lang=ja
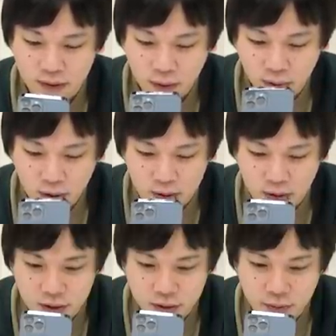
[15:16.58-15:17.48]
これって
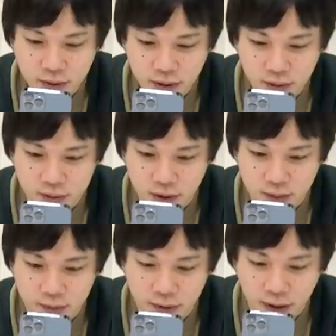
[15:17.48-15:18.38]
最初に触れた時とかじゃな
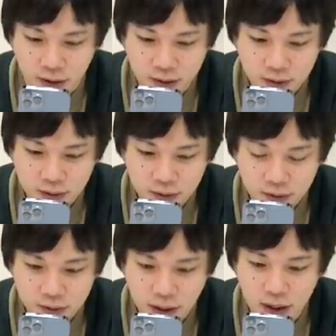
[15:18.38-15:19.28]
いもんね
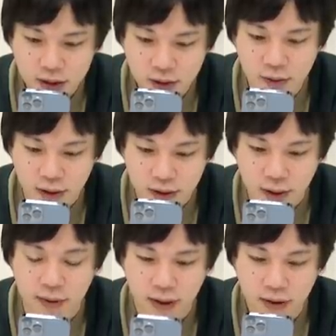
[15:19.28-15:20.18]
停止後に
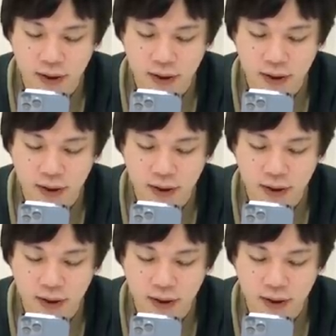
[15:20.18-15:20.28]
だよねだ